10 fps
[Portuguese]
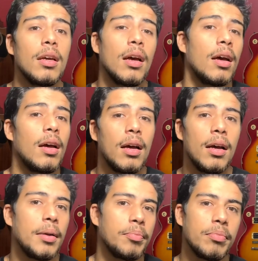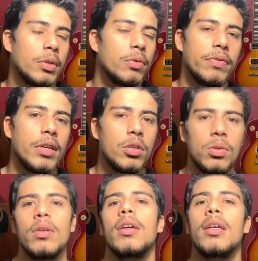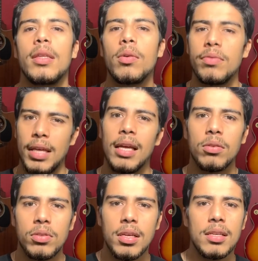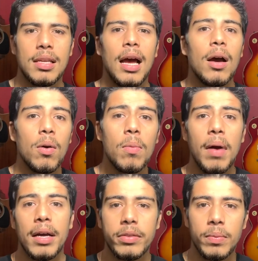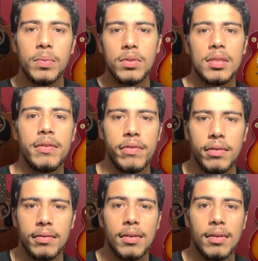ah, no vídeo. Então, tenta utilizar o máximo possível.